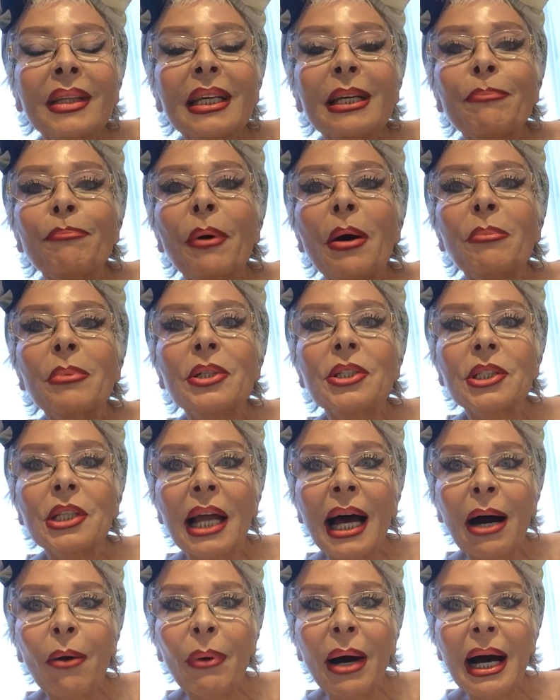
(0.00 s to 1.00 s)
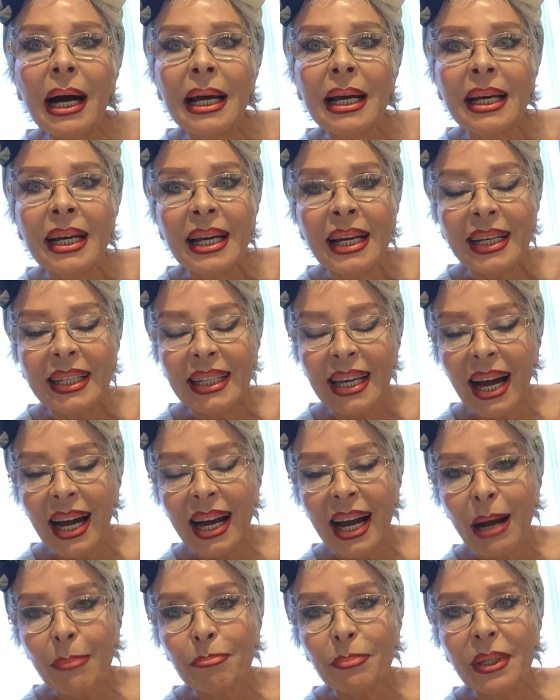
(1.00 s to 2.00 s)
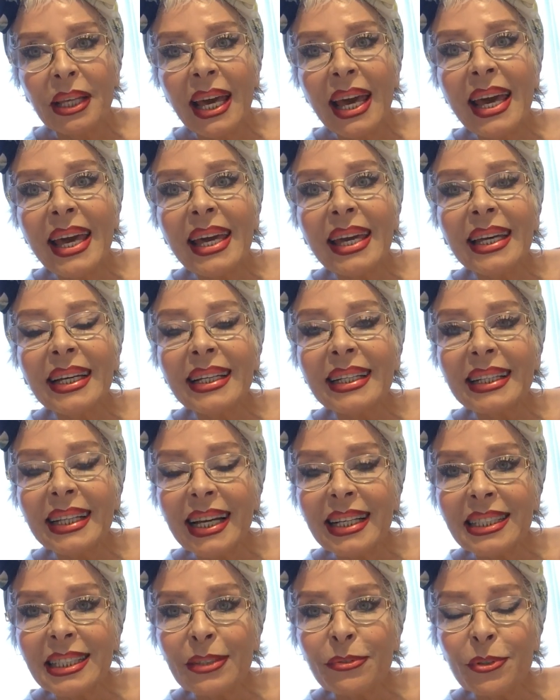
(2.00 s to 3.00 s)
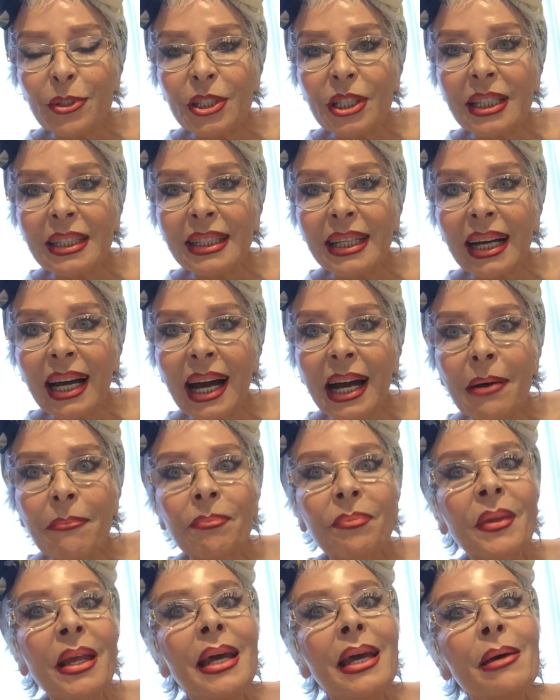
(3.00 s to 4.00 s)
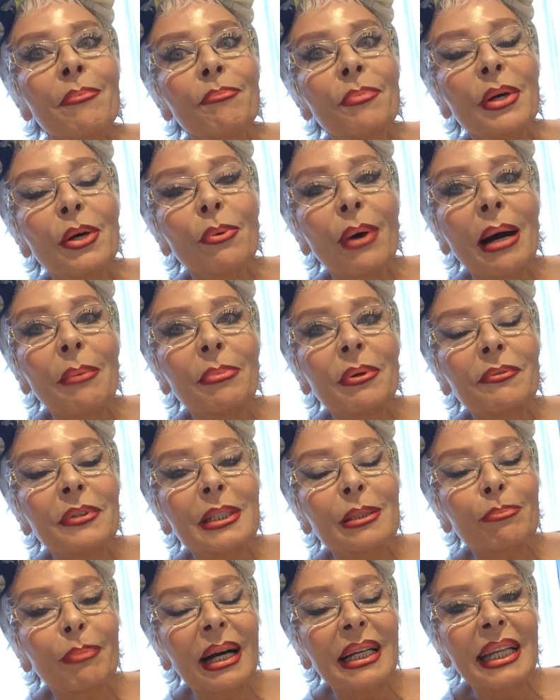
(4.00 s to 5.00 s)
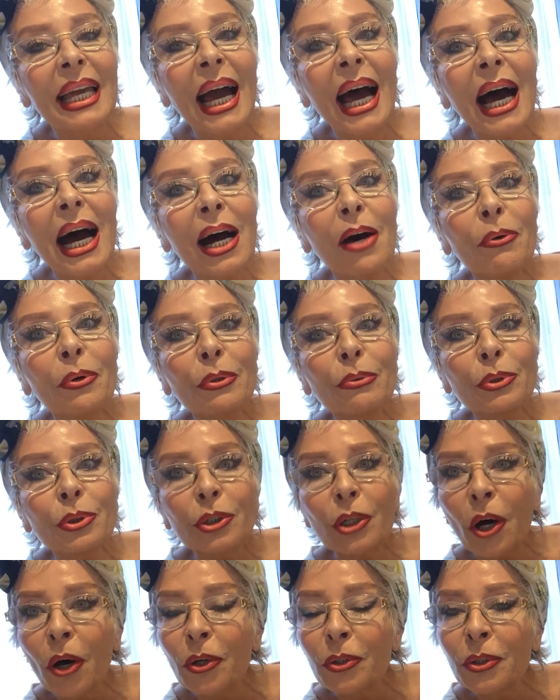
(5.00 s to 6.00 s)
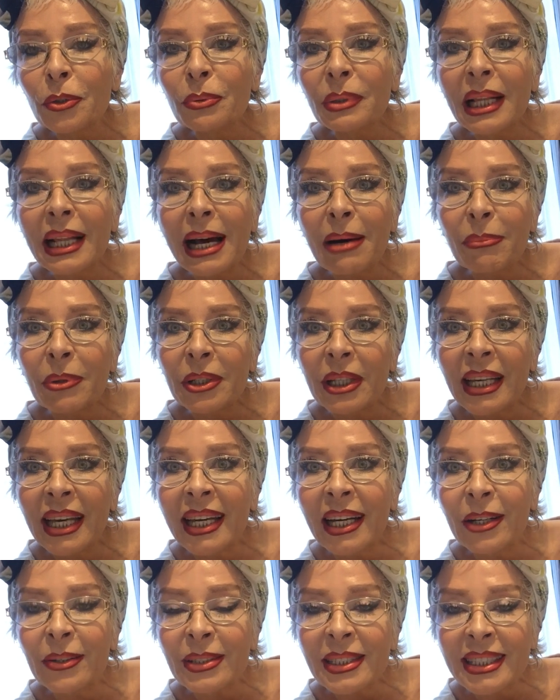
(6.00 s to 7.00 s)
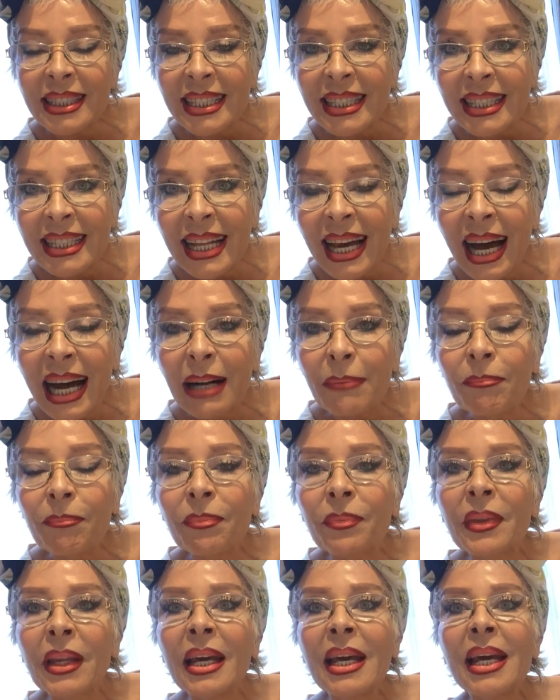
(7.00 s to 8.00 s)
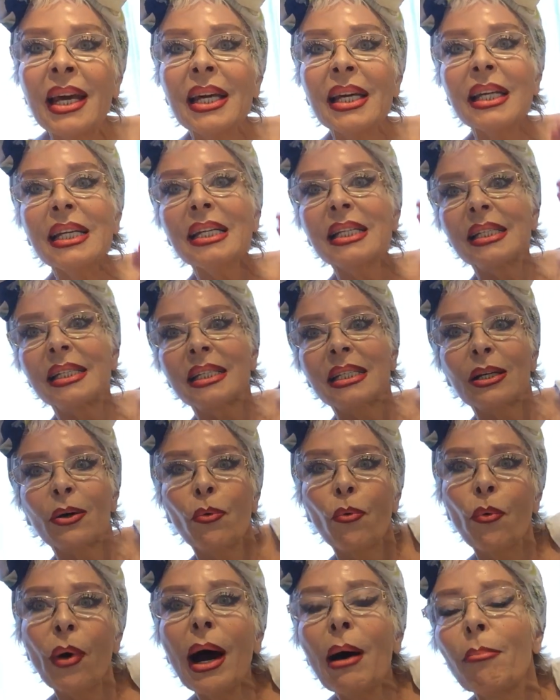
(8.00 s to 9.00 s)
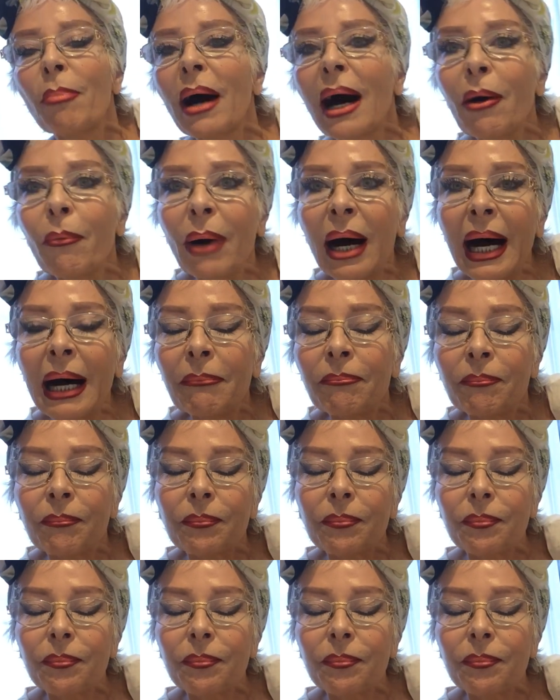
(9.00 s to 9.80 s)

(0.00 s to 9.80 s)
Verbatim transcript: I pomyślała, jaka piękna dziewczynka, byłaby wspaniałą żoną dla mojego syna i złapała